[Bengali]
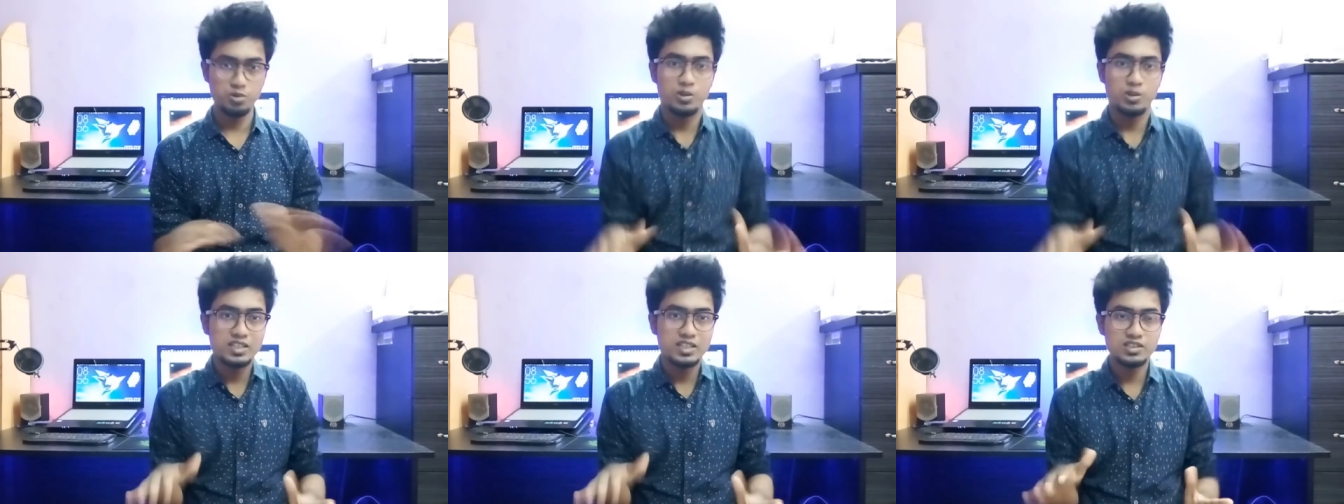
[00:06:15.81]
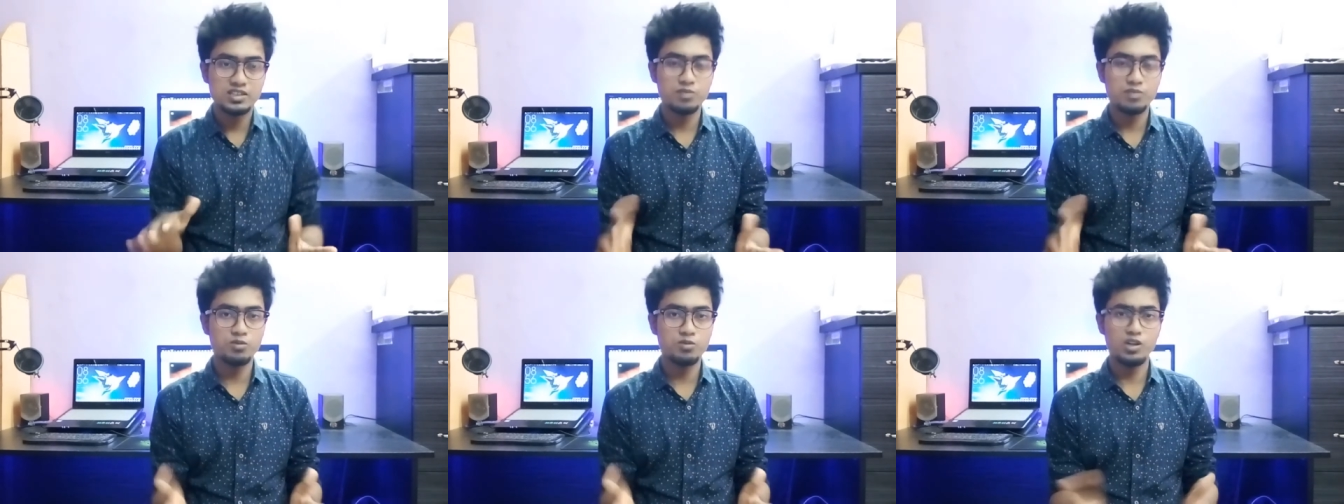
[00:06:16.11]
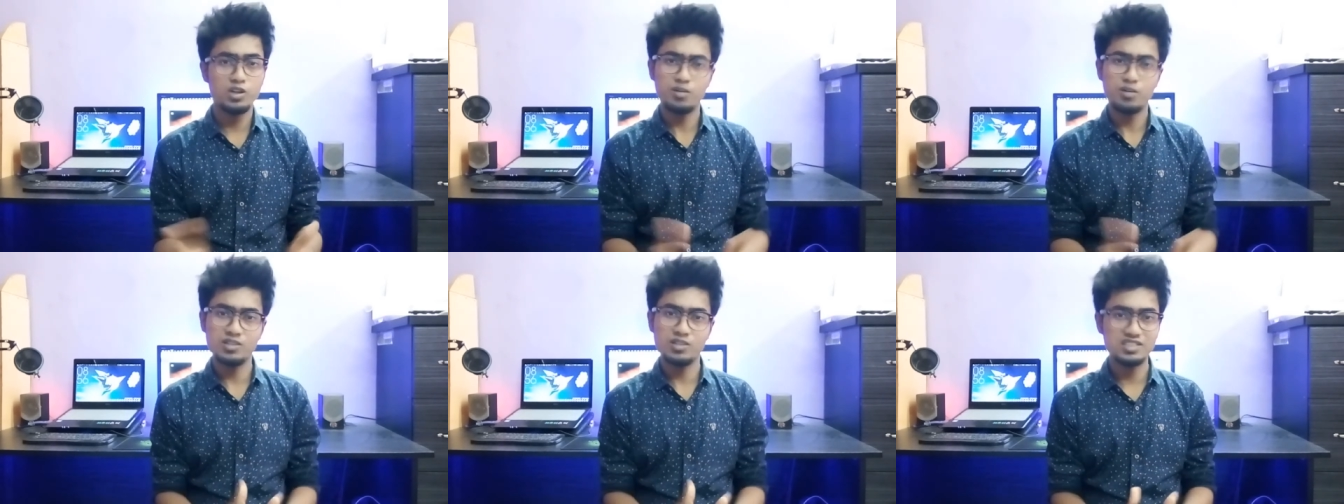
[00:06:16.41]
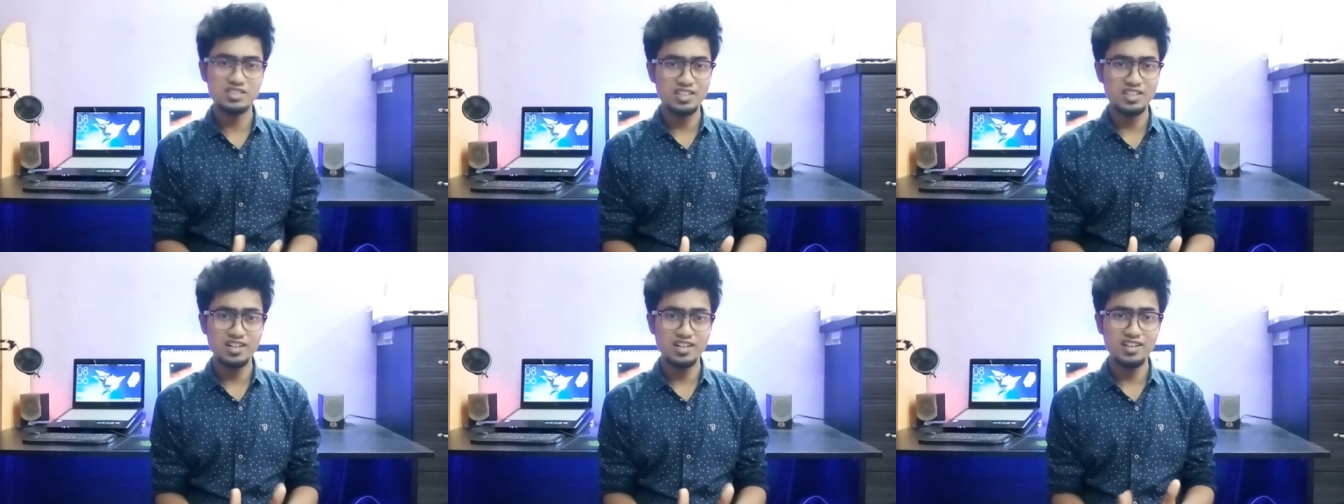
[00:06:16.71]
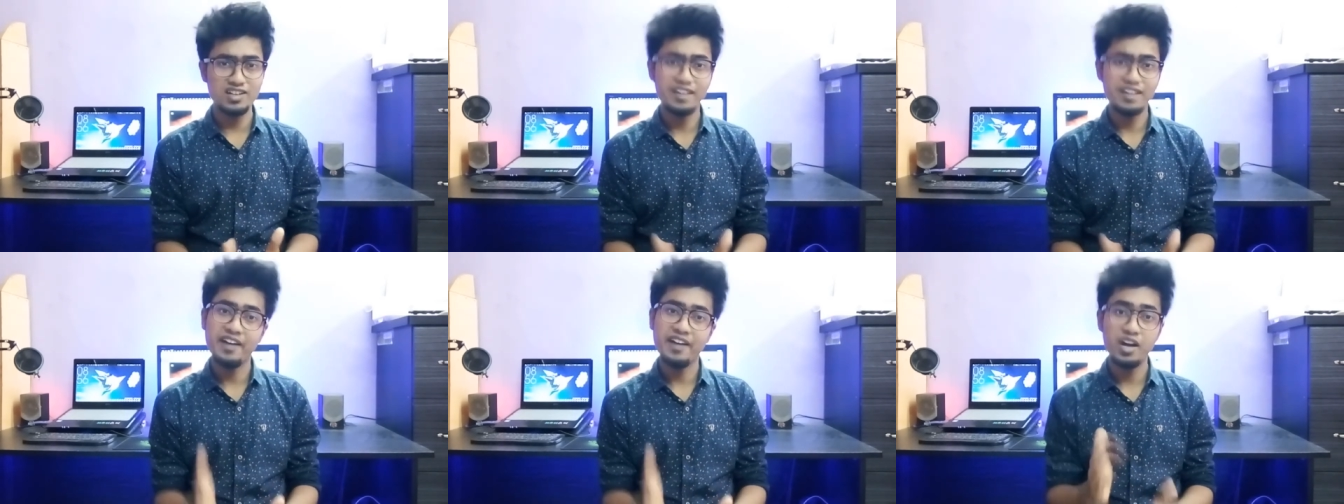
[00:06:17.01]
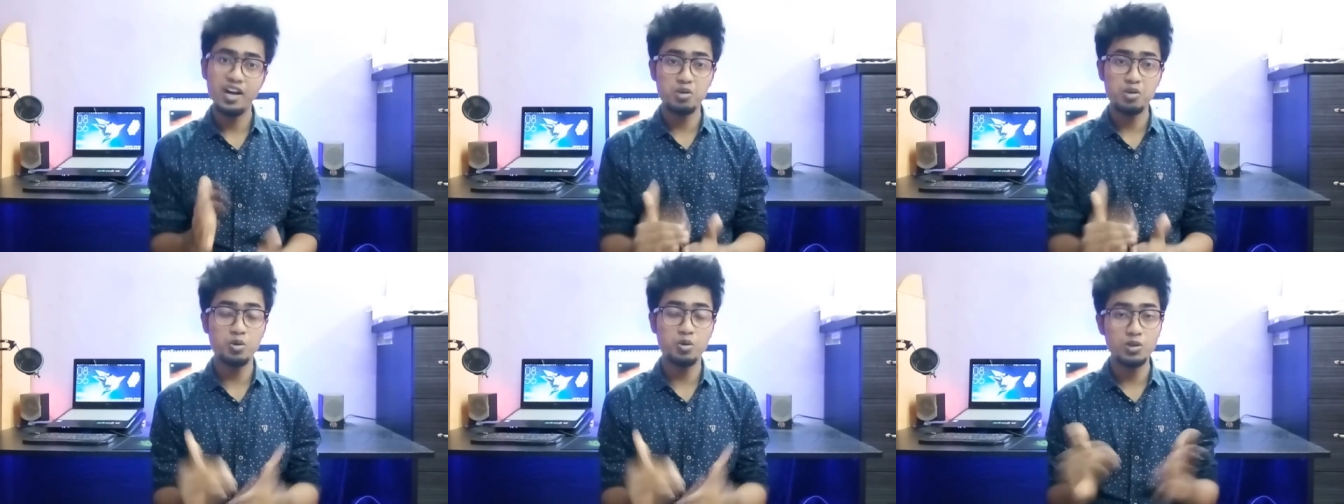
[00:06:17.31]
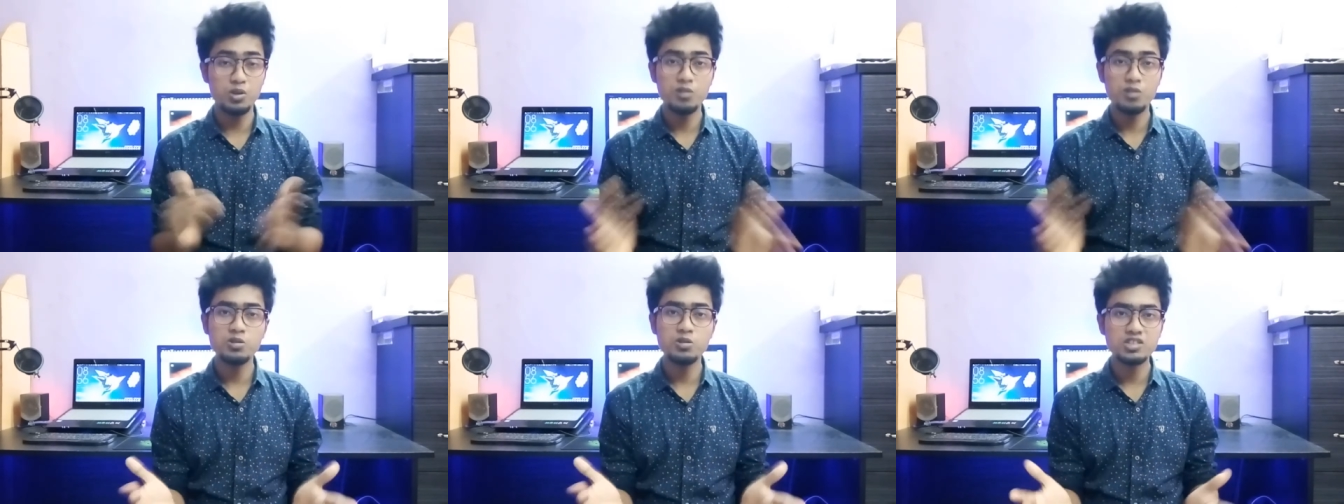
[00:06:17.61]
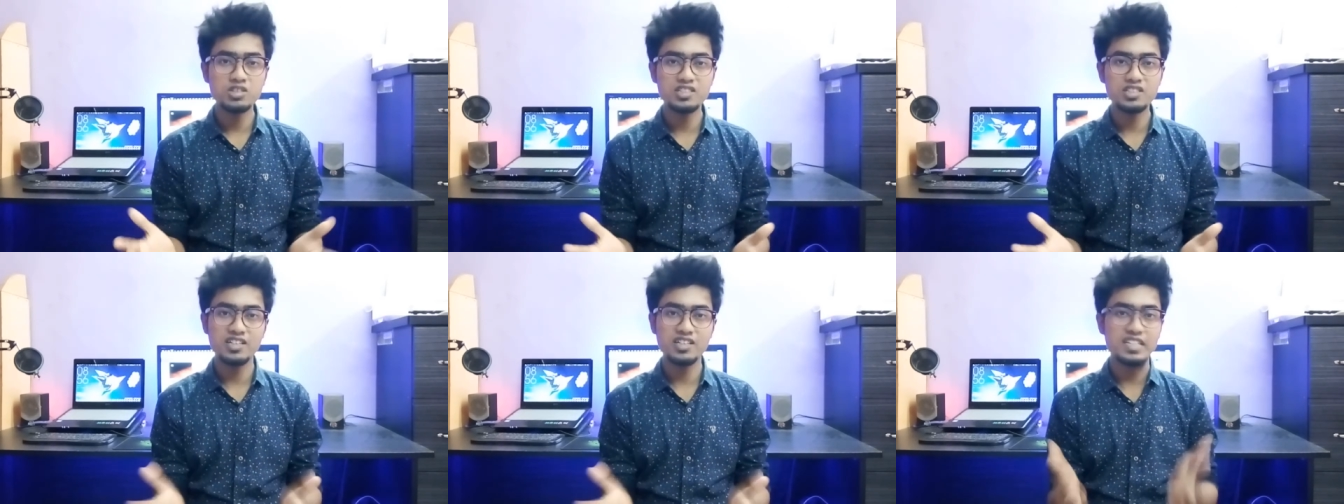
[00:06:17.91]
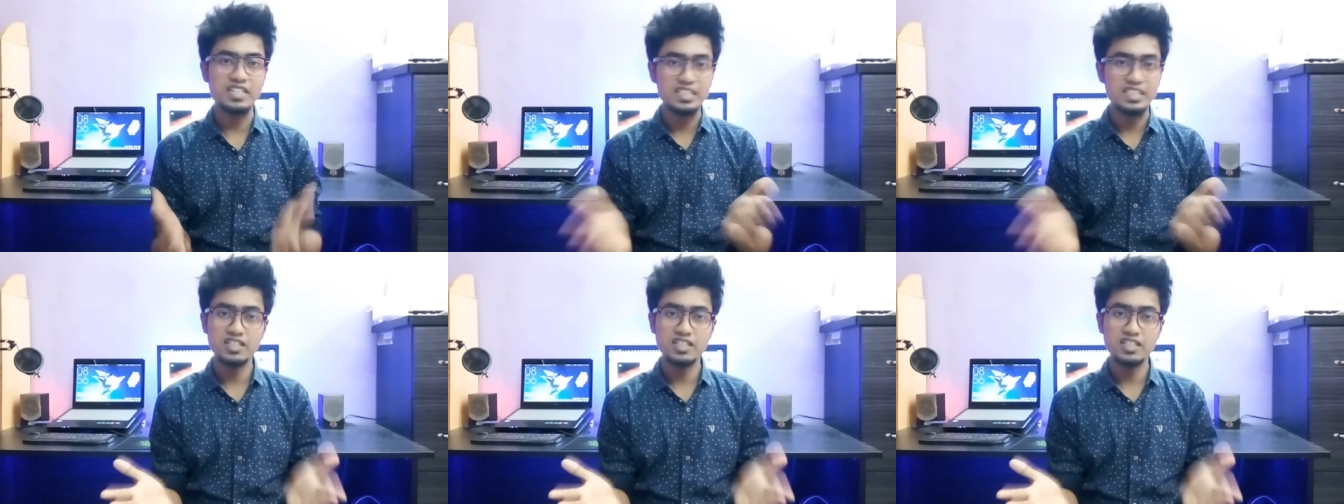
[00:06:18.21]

হয়েছে বলে আমার জানা নাই আর হলেও সেটা